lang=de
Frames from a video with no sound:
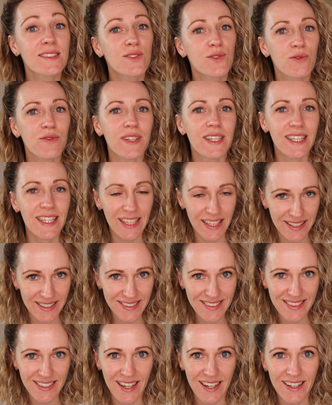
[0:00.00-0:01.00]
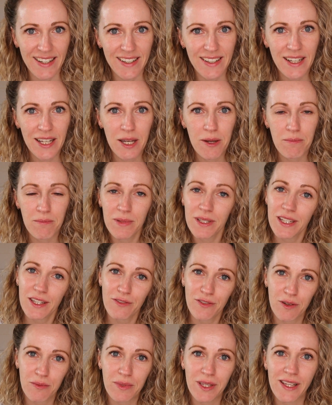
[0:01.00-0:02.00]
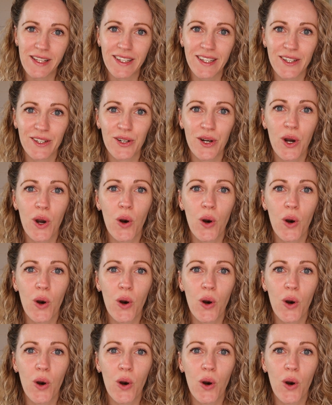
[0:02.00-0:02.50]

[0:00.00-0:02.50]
so wie jedes Jahr, mit der Familie.